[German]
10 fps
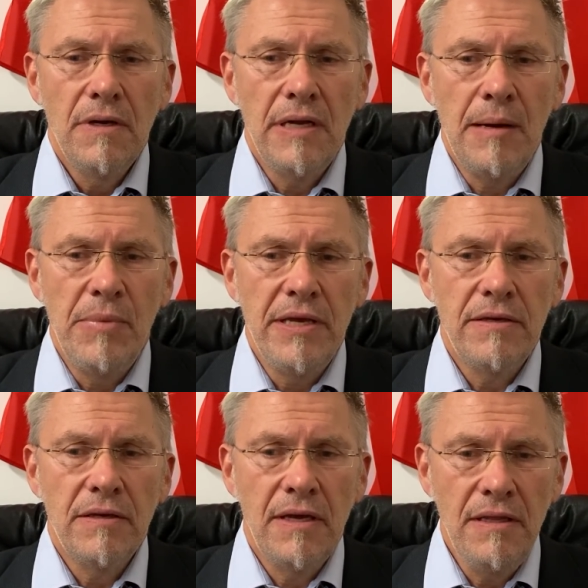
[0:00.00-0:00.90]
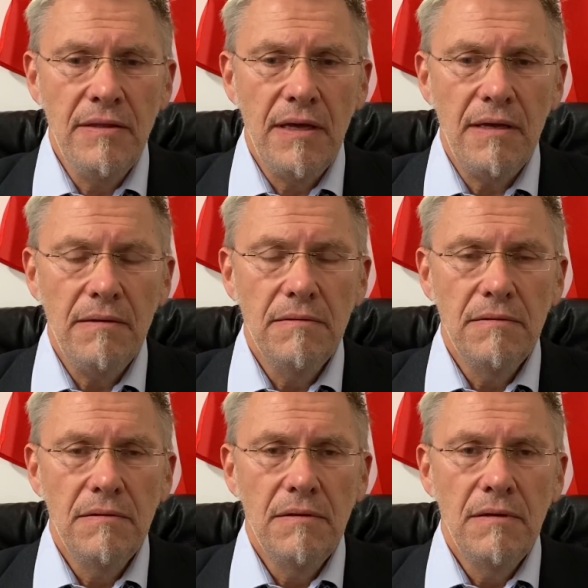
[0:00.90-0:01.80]
nämlich Kinder,
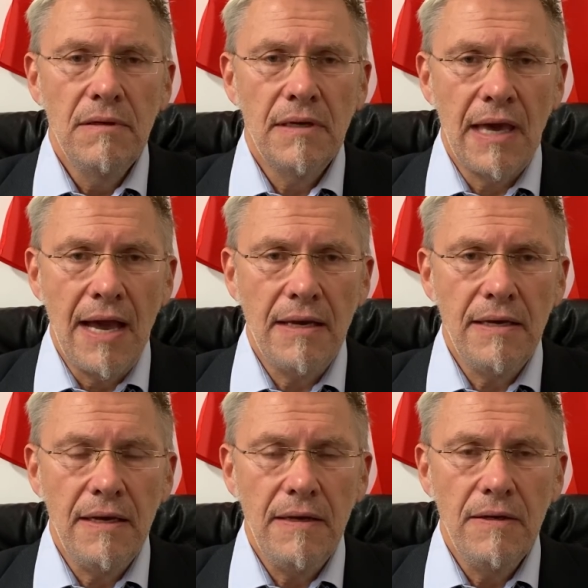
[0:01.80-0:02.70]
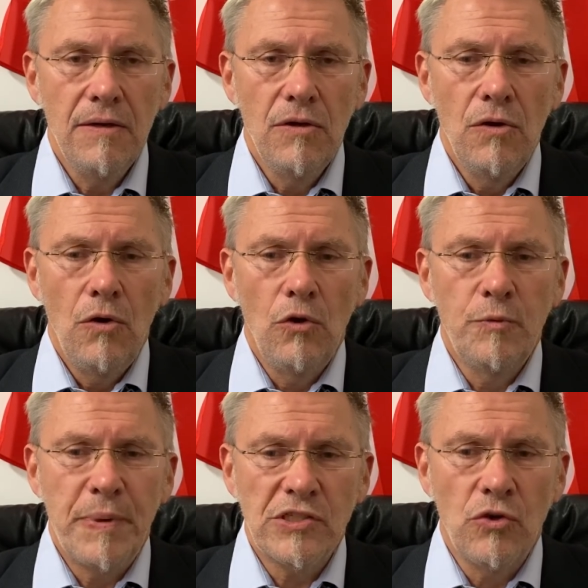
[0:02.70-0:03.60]
Kranke
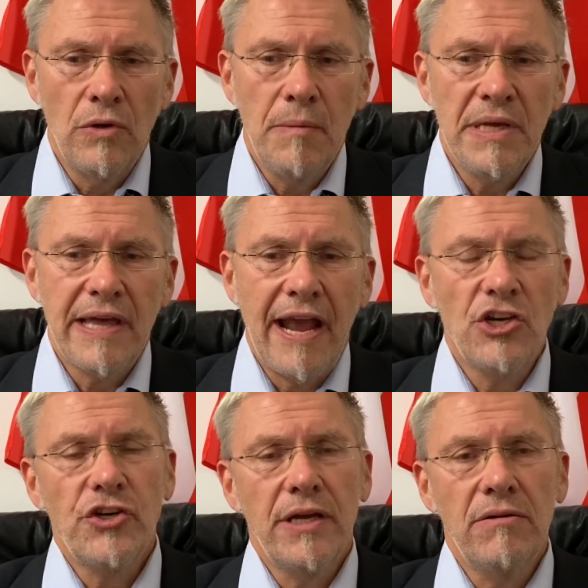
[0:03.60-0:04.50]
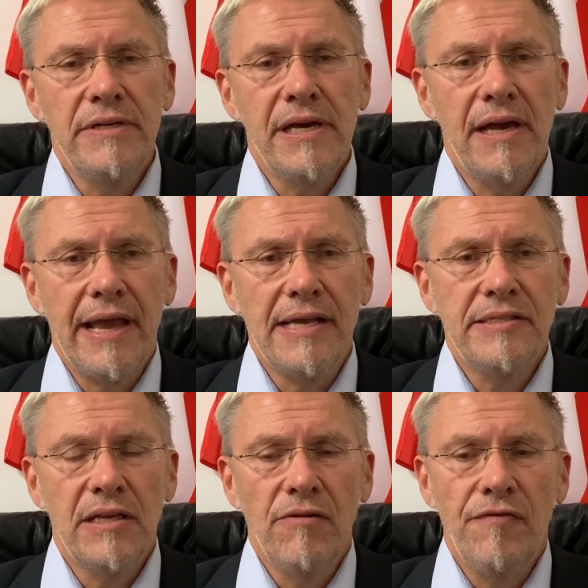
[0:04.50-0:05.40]
und Personen mit Einschränkung ihrer
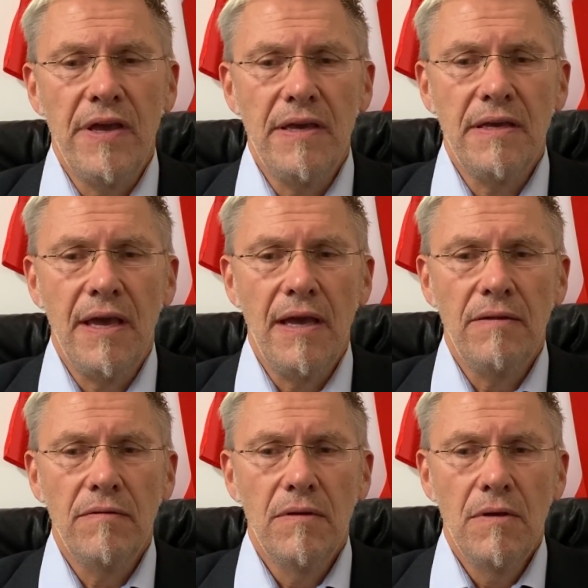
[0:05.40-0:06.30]
geistigen Fähigkeit,